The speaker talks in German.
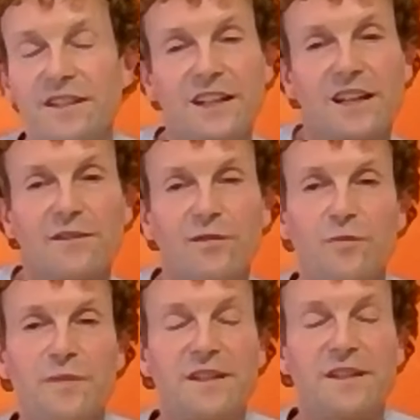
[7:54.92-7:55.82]

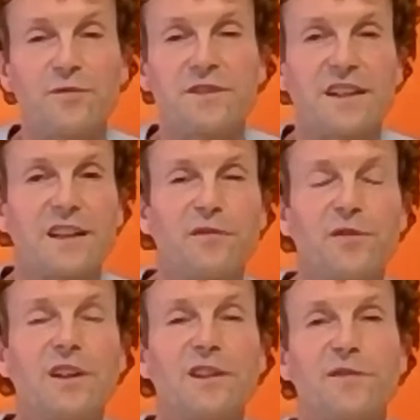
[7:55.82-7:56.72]
irgendwo mit unseren
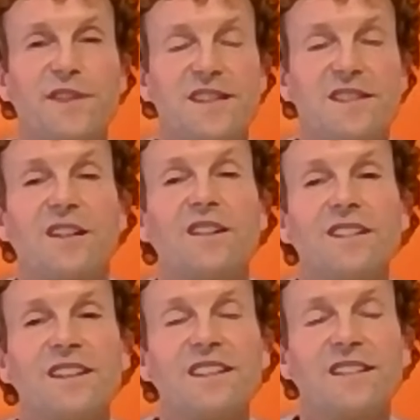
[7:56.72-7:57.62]
Gefühlen
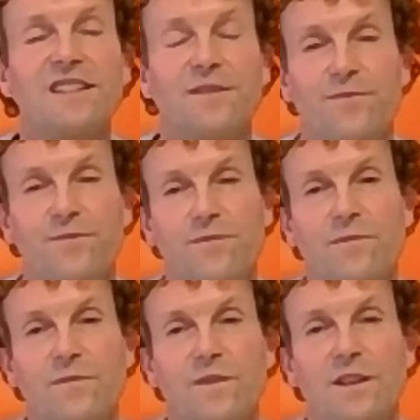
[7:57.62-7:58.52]
festhangen,
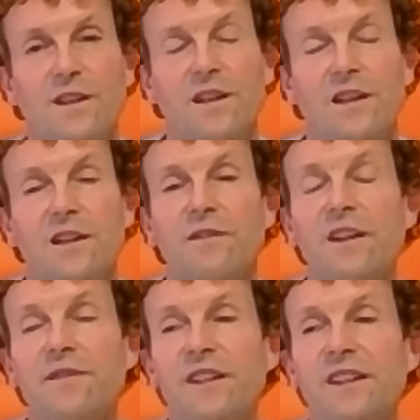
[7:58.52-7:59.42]

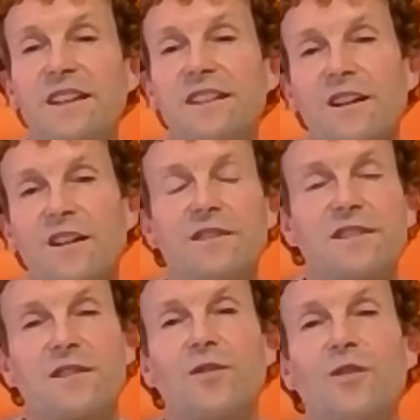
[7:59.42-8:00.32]
wenn wir in die
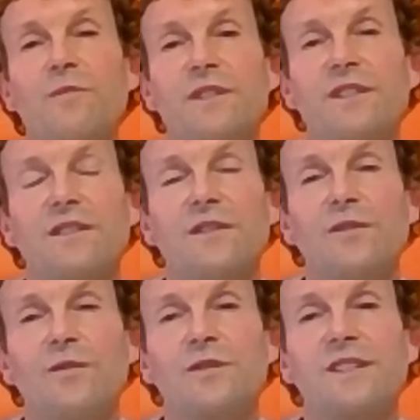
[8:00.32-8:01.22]
Angst kommen oder